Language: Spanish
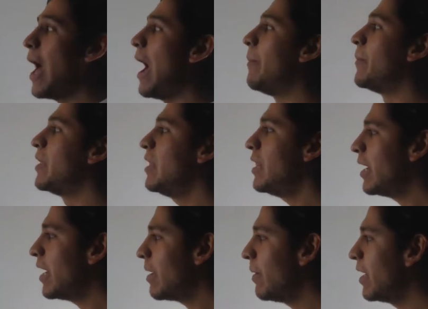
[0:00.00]
A
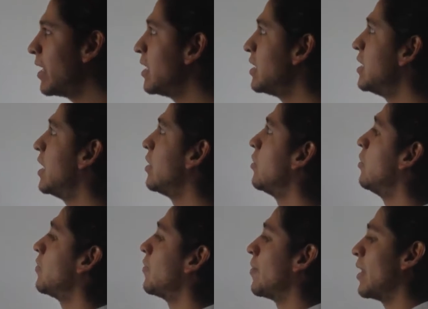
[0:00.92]
medida que va
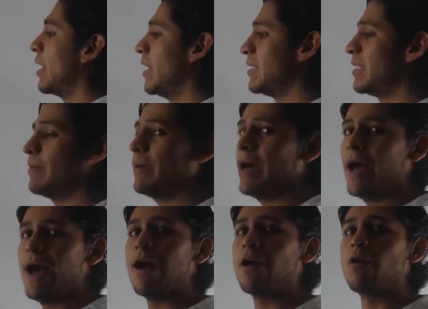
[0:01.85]
creciendo, se
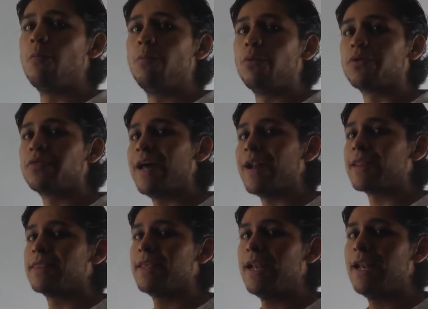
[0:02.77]
va a
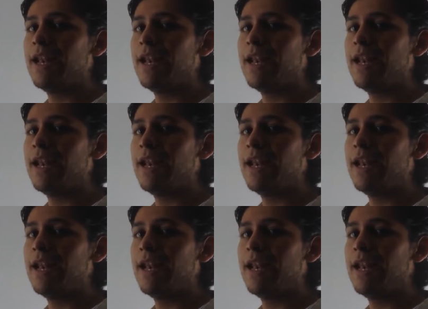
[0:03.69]
comportar de